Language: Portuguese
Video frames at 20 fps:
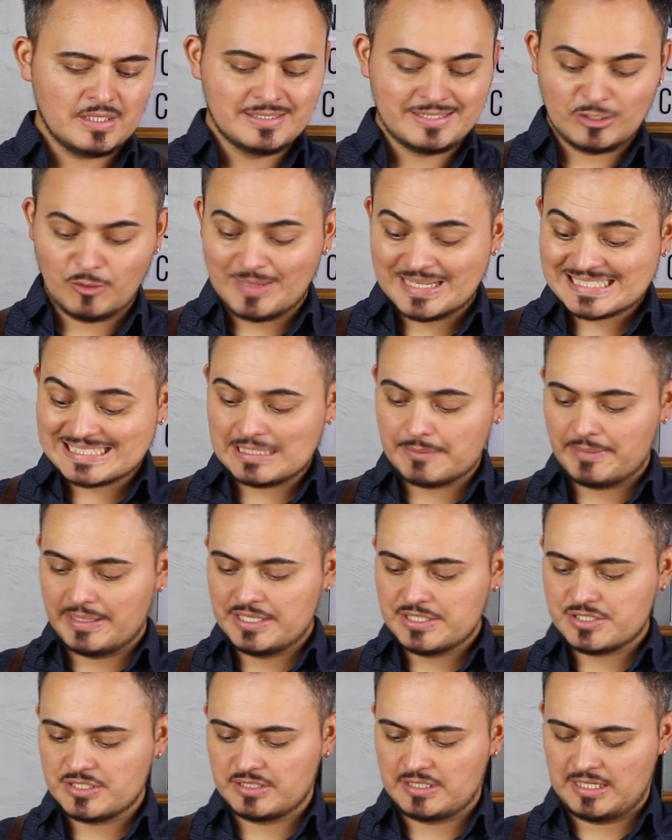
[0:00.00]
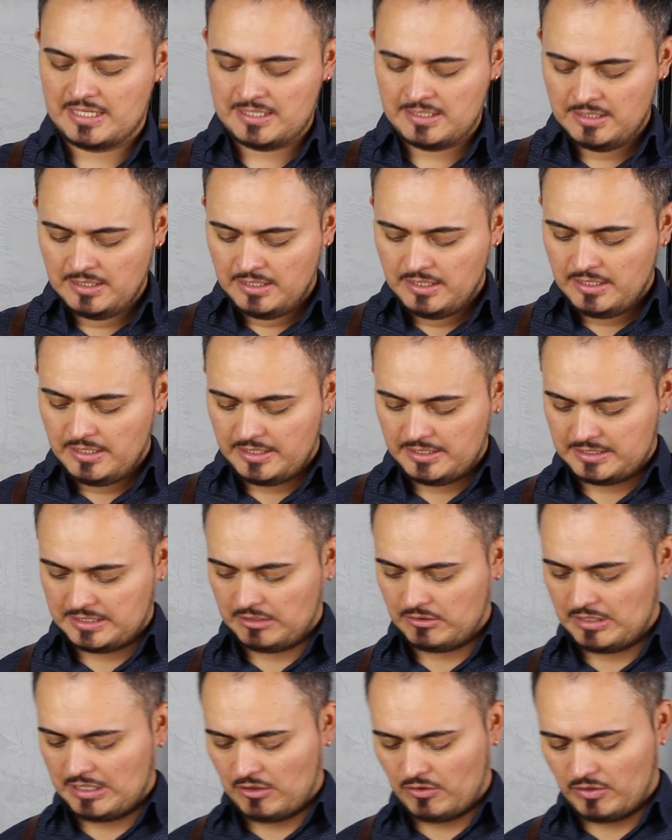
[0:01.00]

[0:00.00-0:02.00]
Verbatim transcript: tem uma semente, tá? Então na